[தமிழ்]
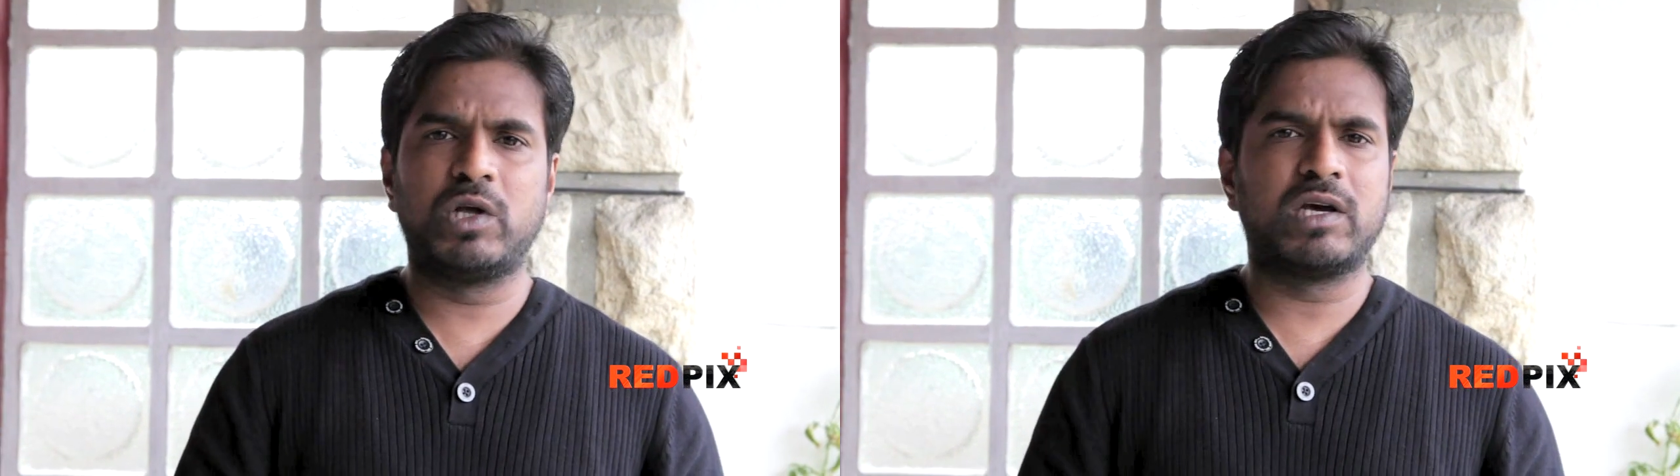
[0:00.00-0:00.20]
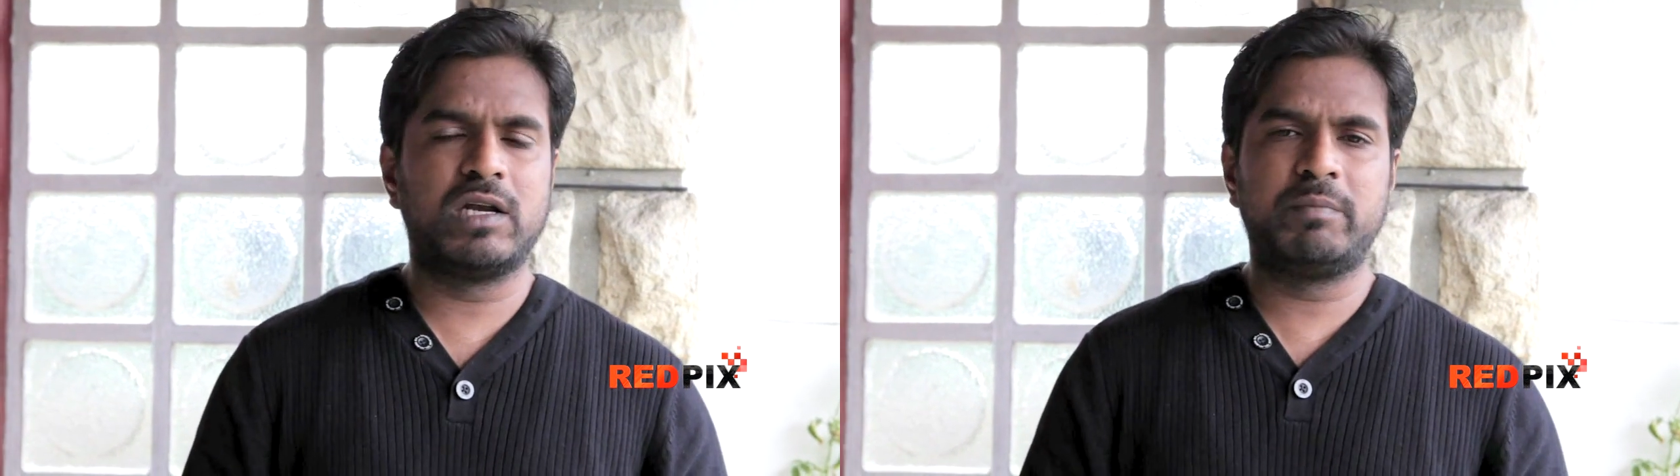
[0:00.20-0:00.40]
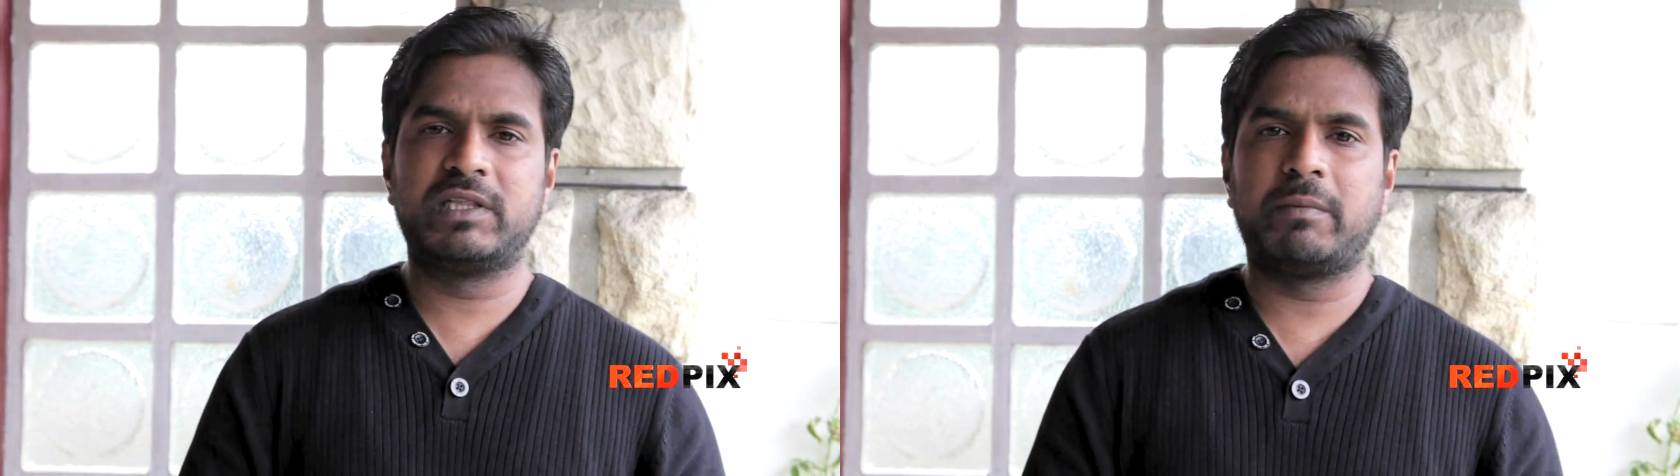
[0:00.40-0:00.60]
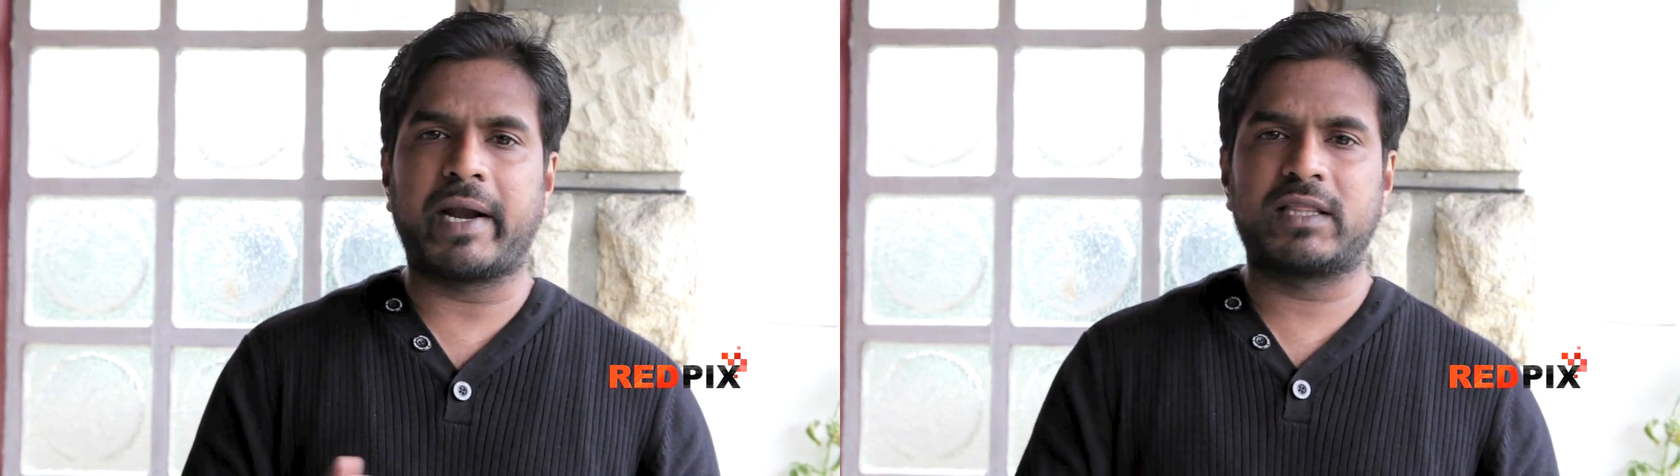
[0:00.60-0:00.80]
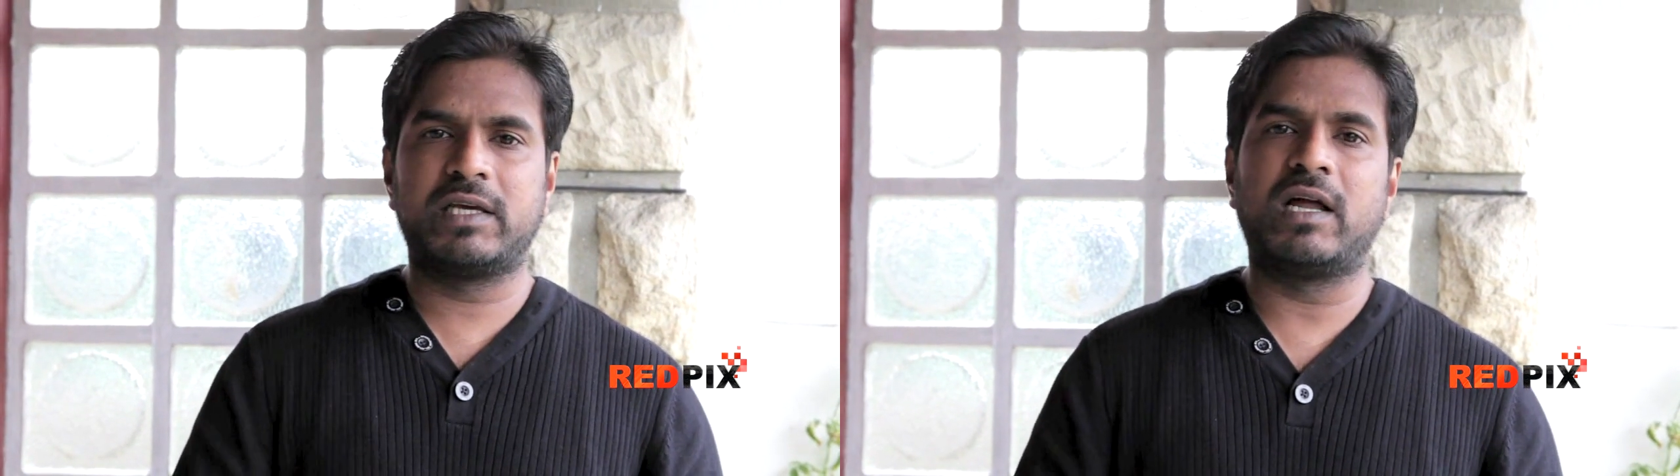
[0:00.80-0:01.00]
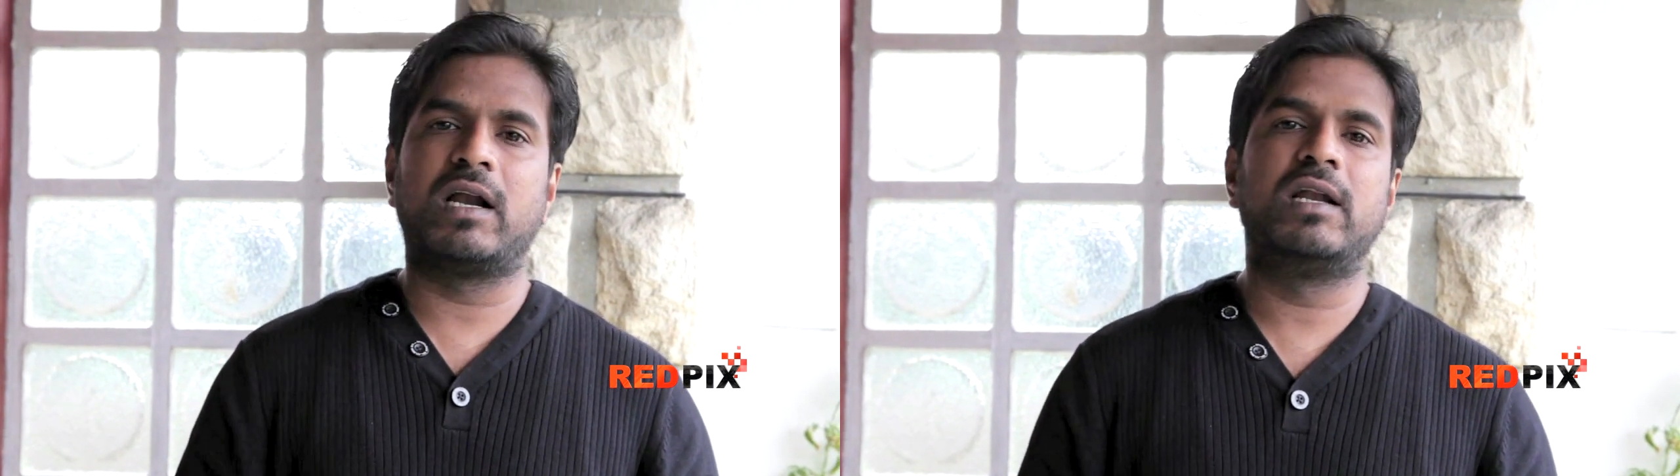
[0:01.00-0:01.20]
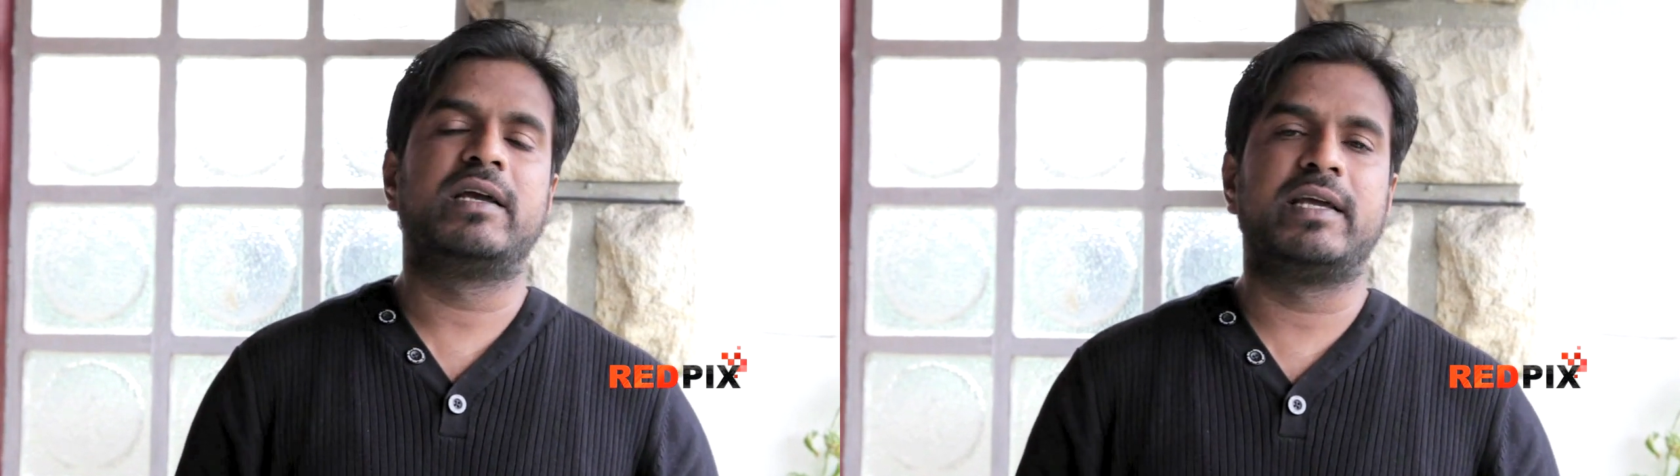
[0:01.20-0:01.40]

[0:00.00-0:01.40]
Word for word: மொழிகளிலும் இந்த படத்தை நாங்கள்